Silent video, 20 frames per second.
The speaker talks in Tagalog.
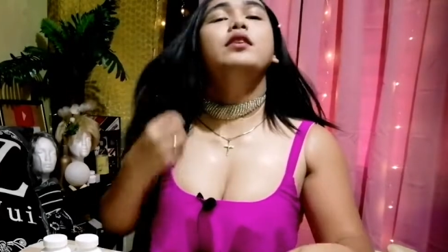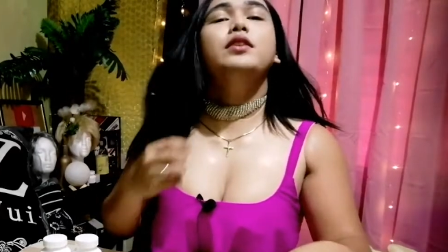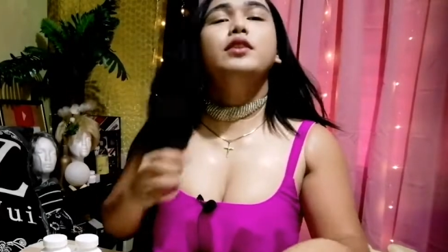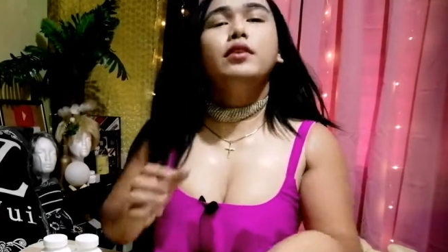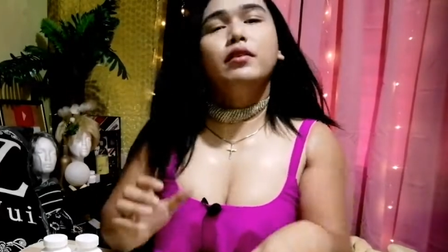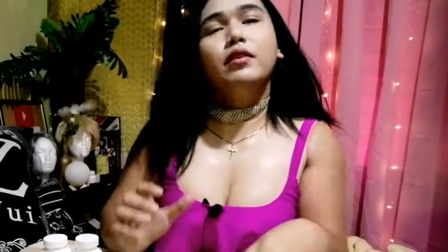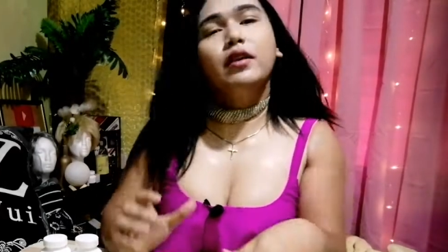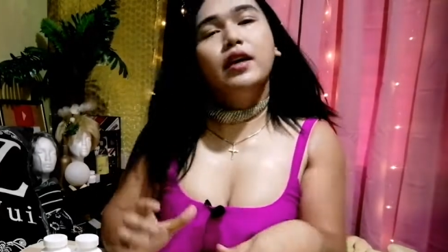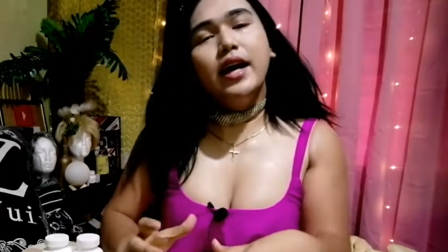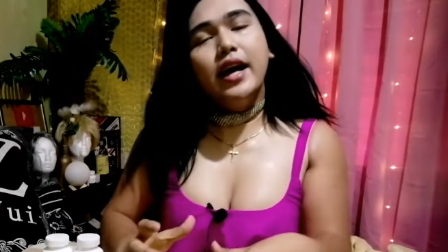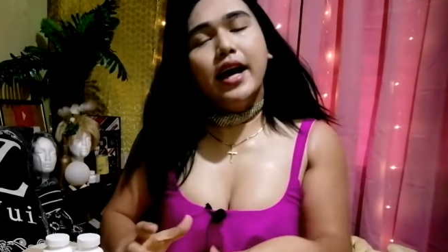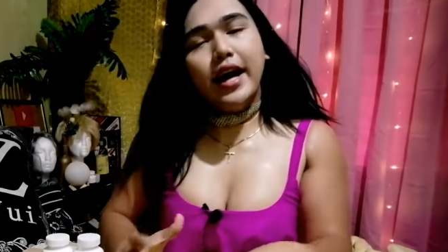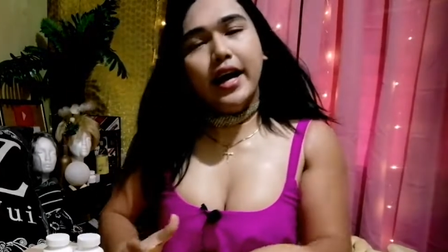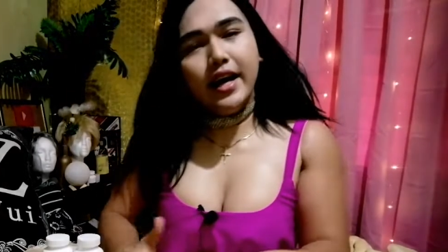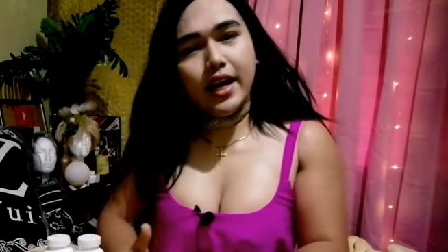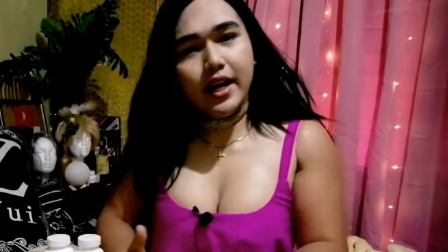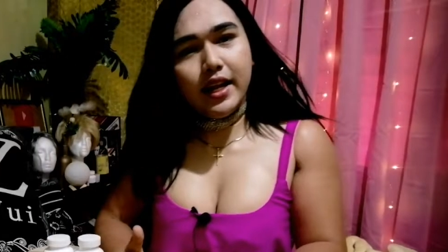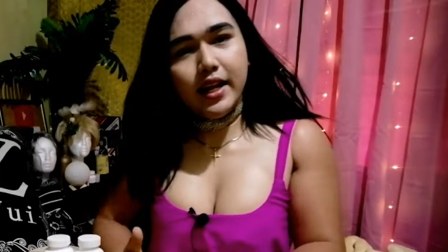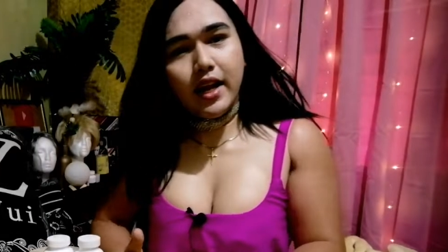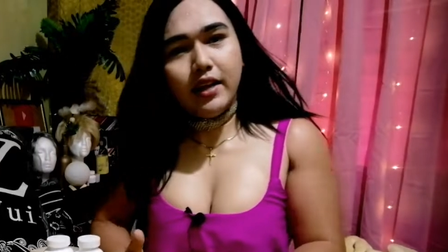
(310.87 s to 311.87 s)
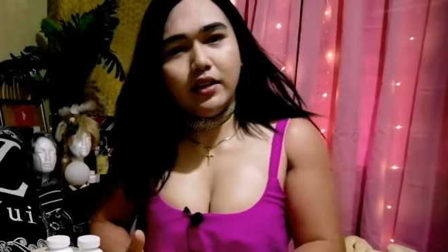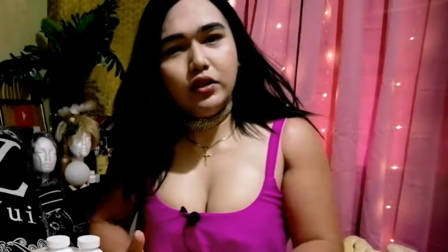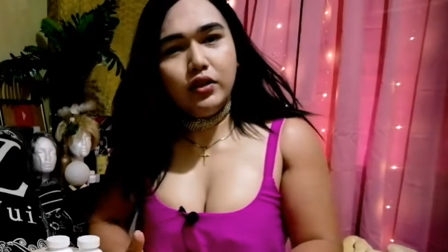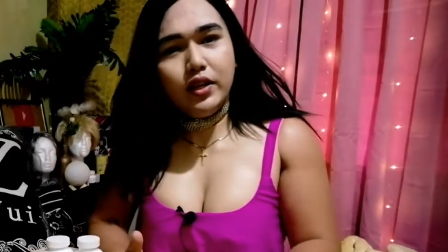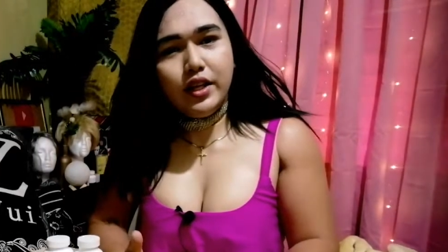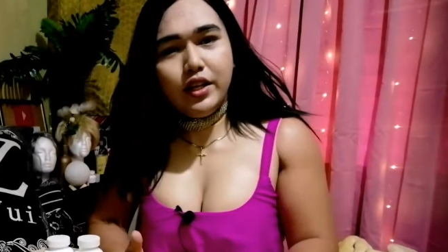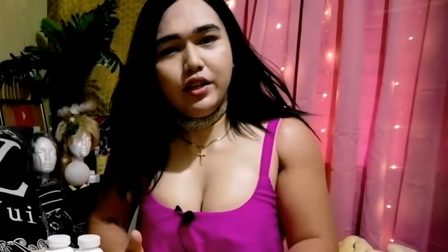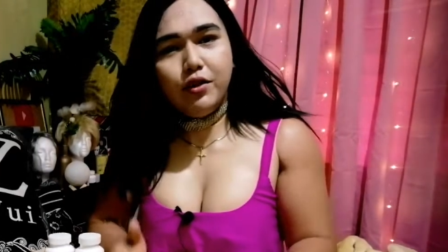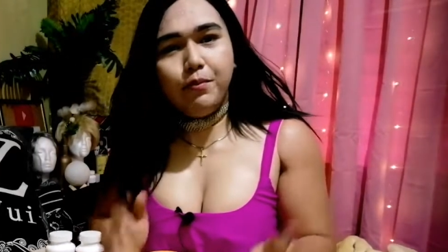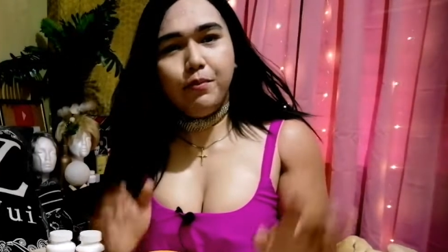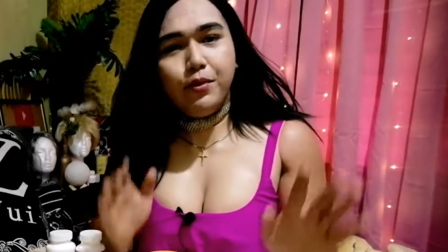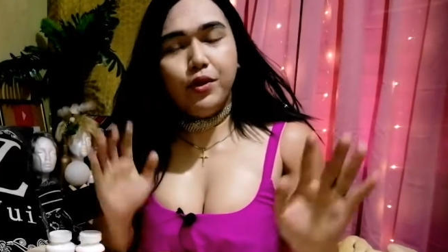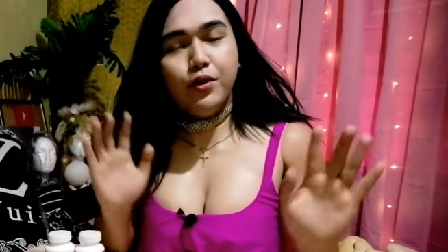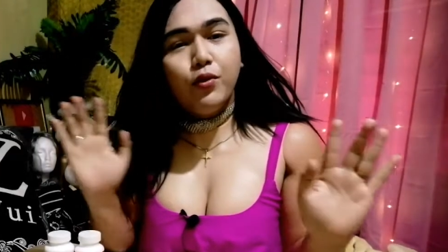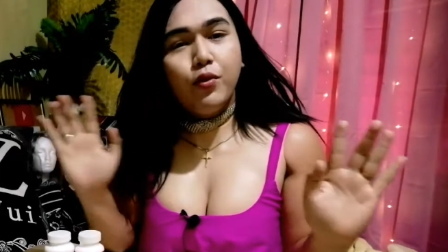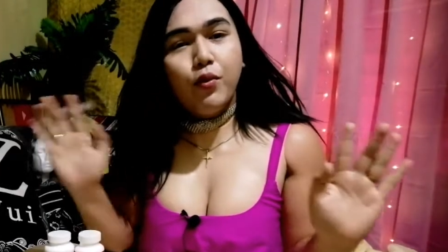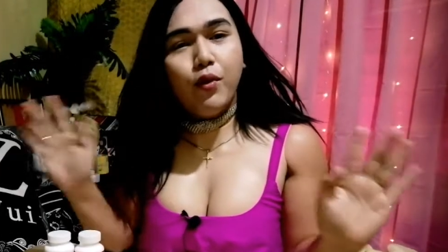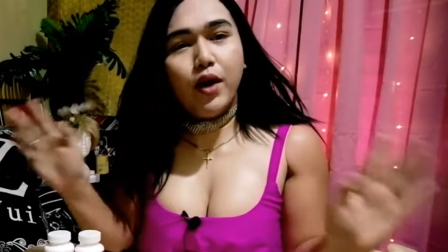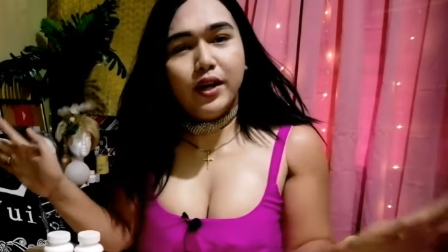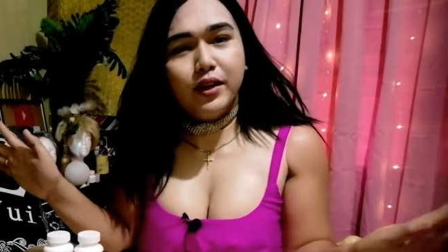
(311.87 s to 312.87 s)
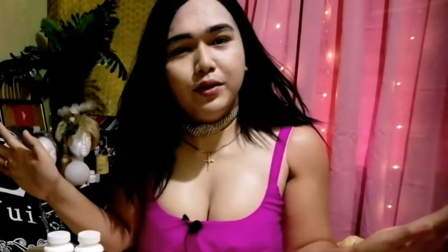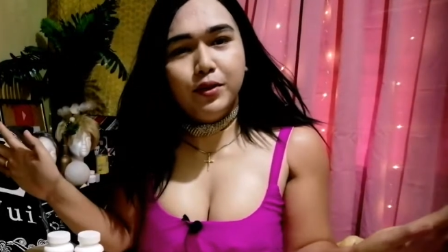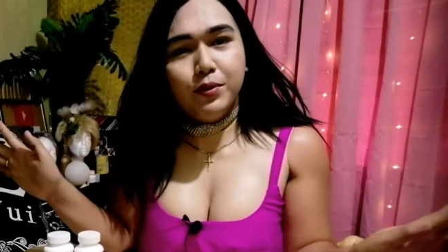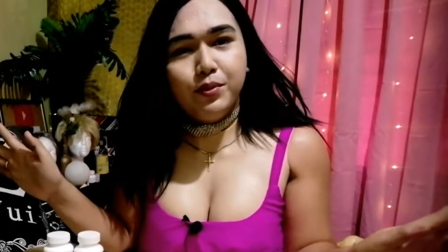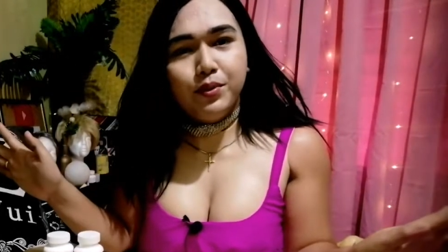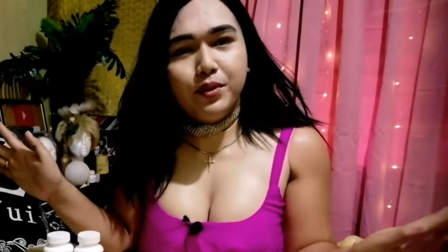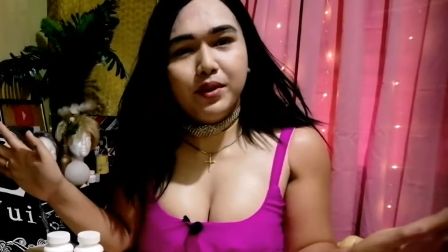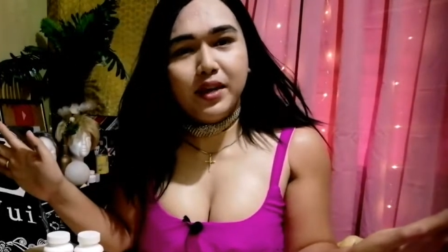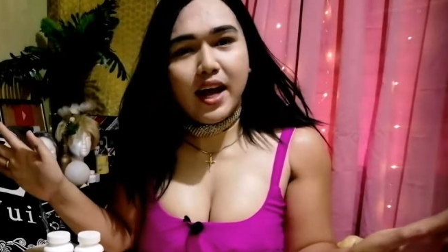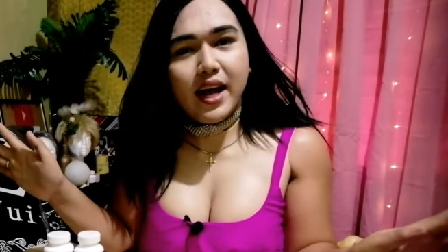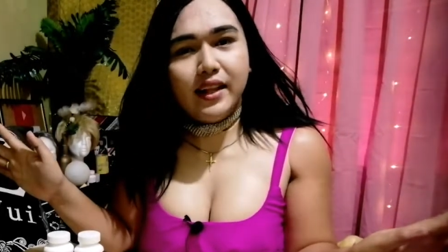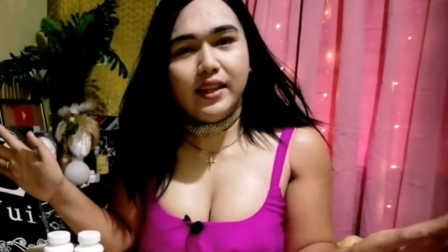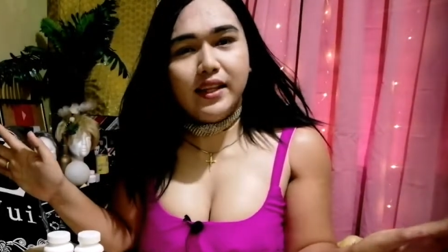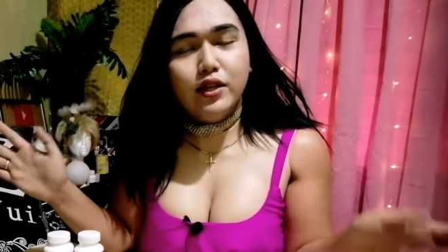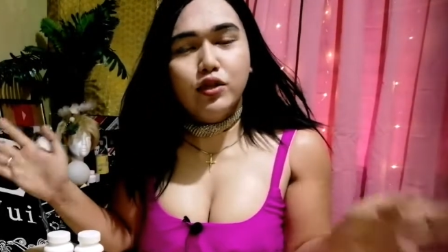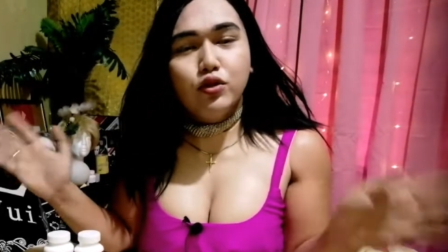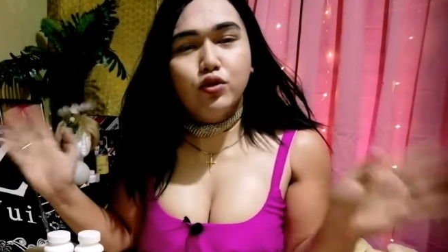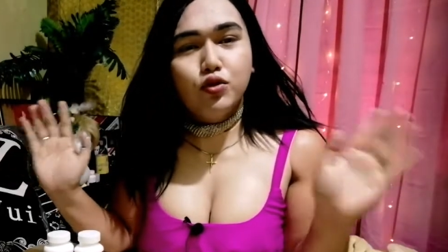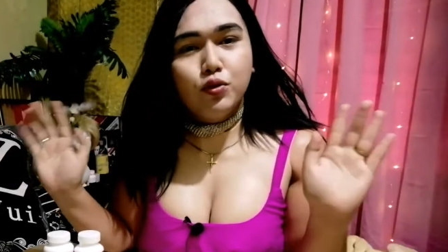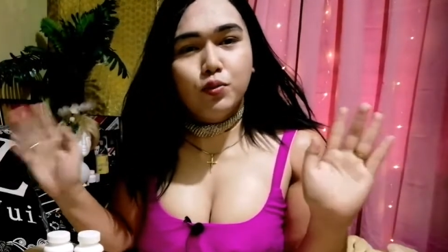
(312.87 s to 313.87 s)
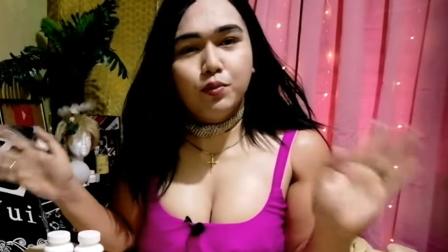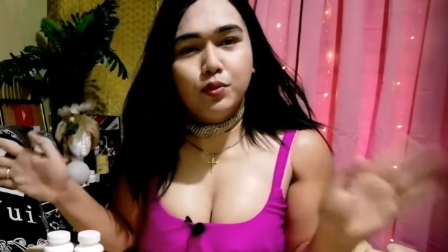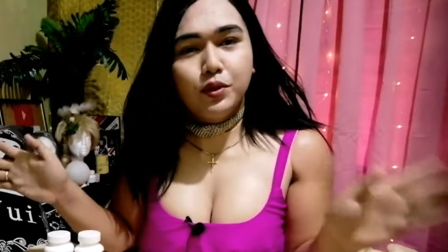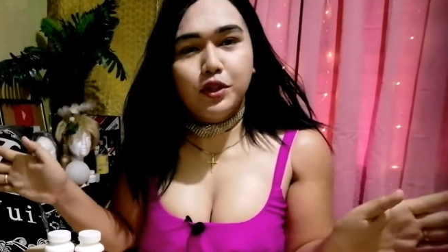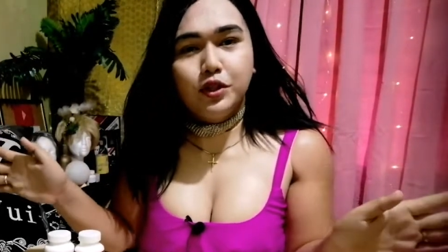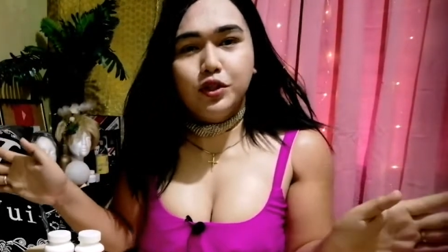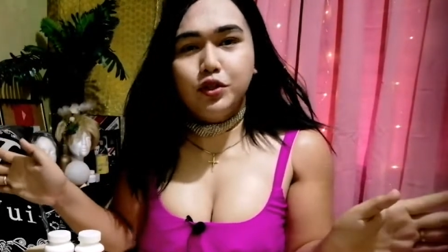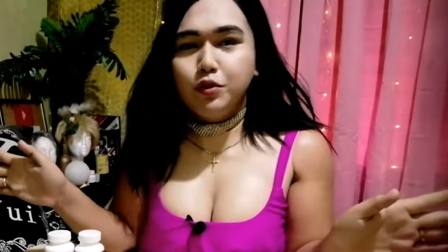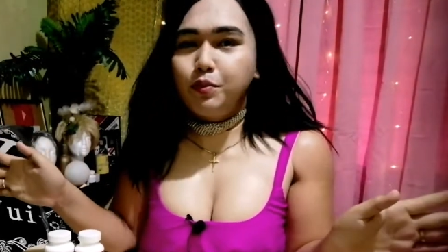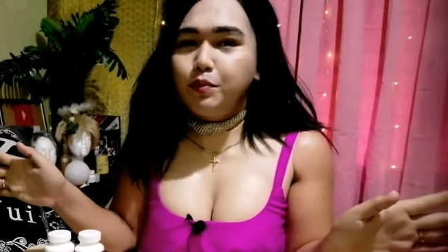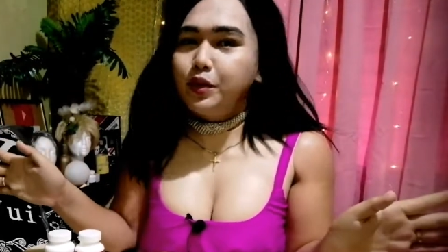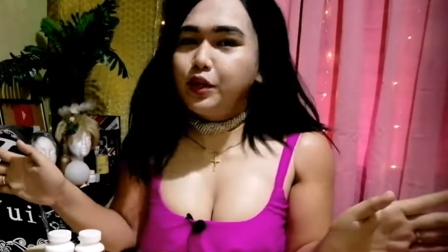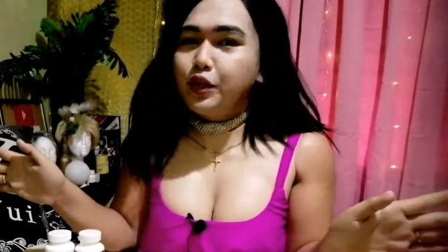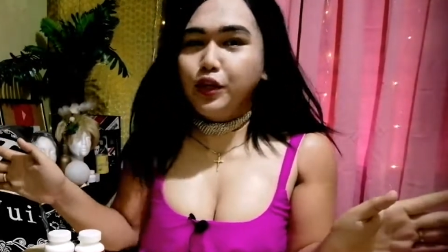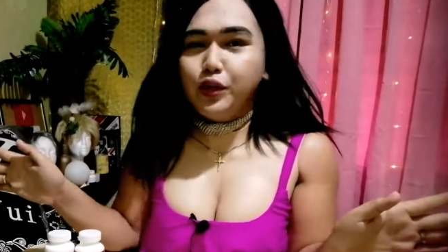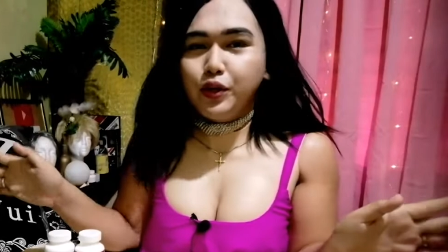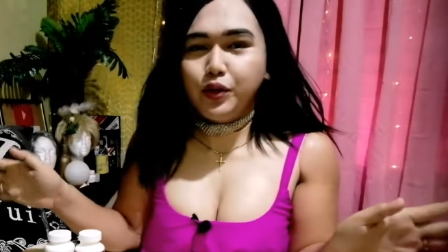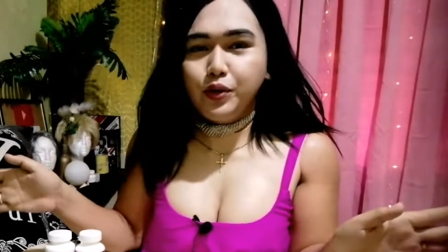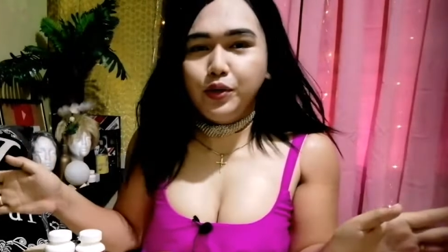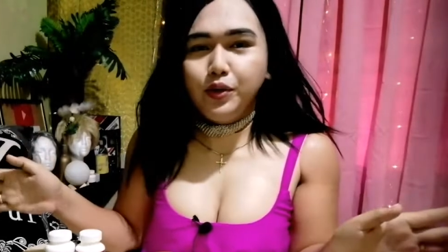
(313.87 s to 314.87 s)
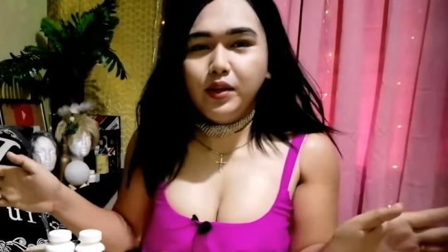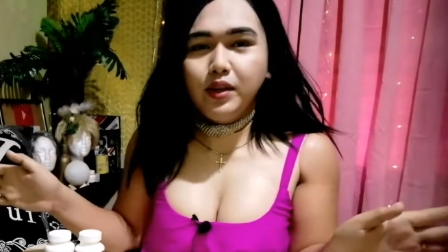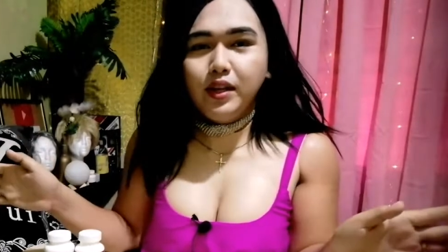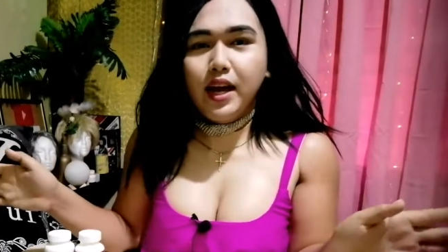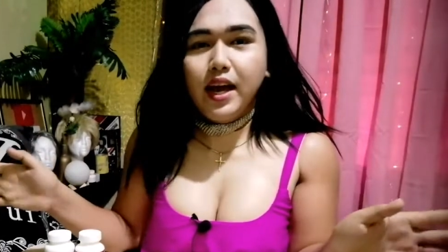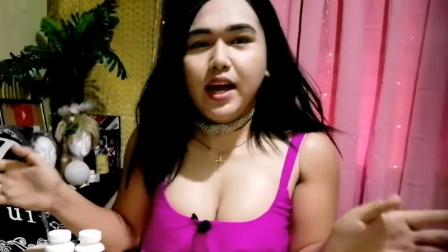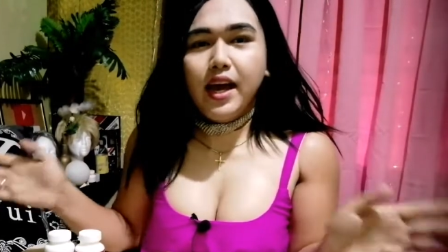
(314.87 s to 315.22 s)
So, ayan, actually ito po yung kwarto po natin. Super, super cute.